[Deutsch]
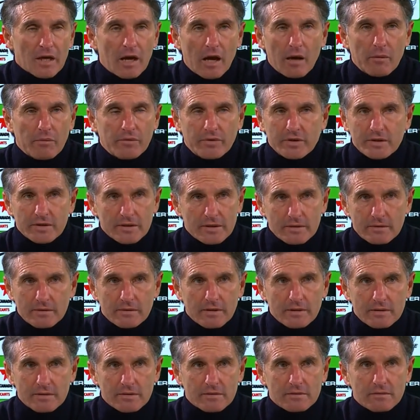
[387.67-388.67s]
Aber wie
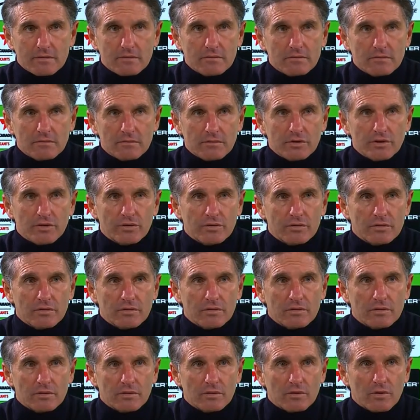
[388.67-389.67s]
gesagt, jetzt nicht
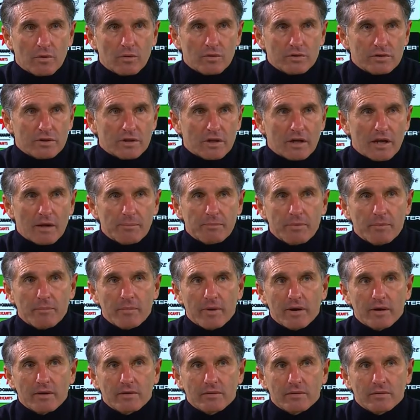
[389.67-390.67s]
äh, große Klappe
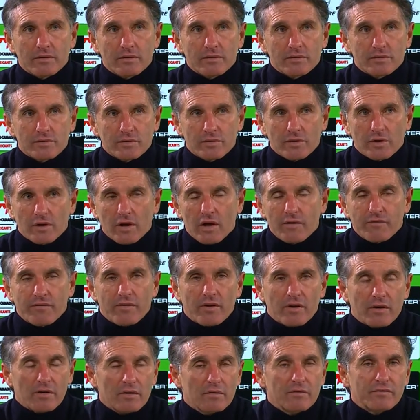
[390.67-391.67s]
machen, sondern
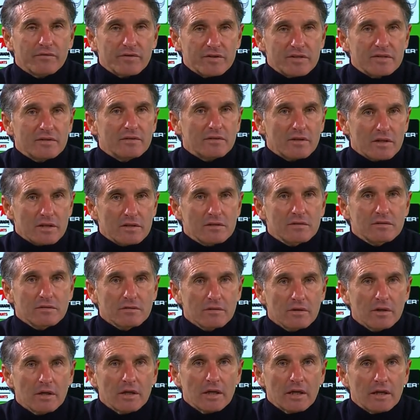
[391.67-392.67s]
einfach wissen,
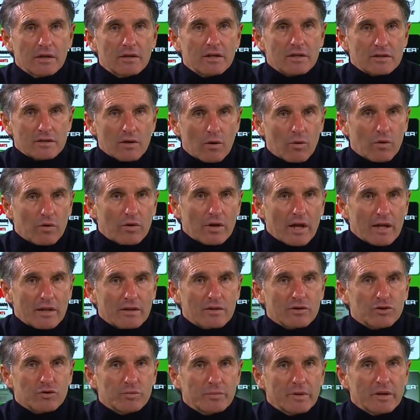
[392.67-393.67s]
dass das auch ein
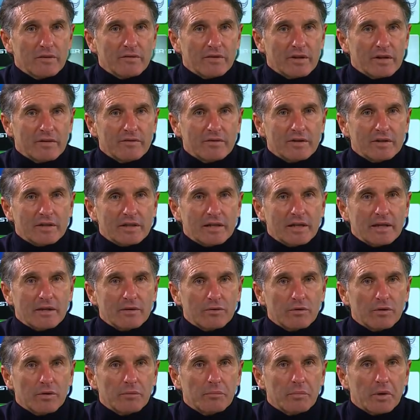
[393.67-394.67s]
anderes Spiel wieder wird
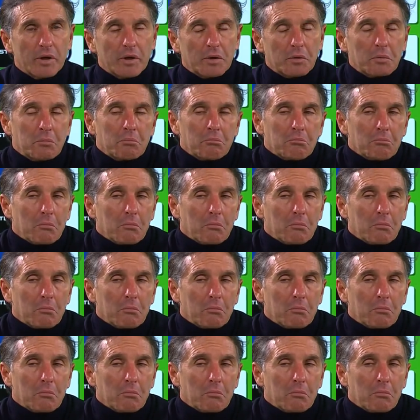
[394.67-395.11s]
gegen Nürnberg.